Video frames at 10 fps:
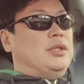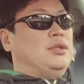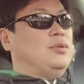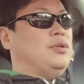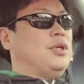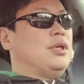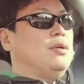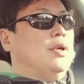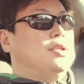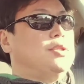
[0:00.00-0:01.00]

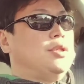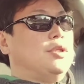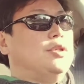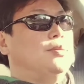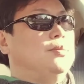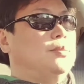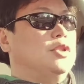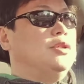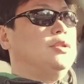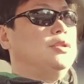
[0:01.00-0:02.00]
기술적인
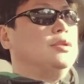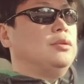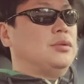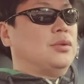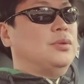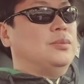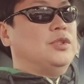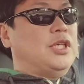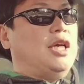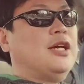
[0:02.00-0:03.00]
관점은
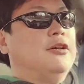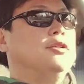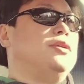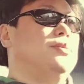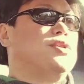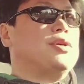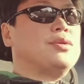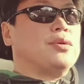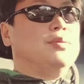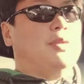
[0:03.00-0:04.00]
조금 제 컨트리뷰션이
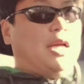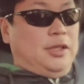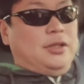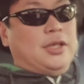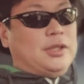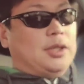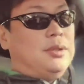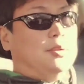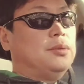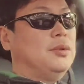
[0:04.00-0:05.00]
조금 많은 것
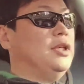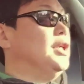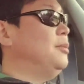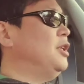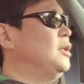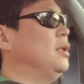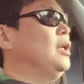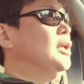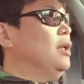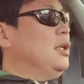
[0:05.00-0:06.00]
같아요. 왜냐하면
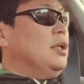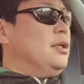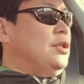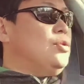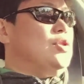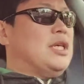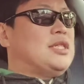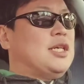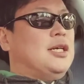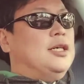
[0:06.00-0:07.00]
기술
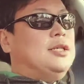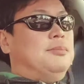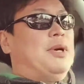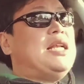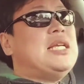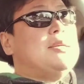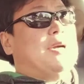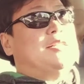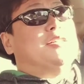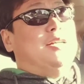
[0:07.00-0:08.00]
자체가 빨리
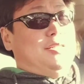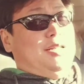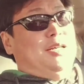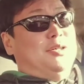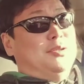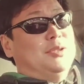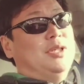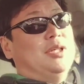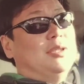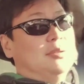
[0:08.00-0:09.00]
발전하잖아요.
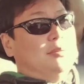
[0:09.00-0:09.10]
네.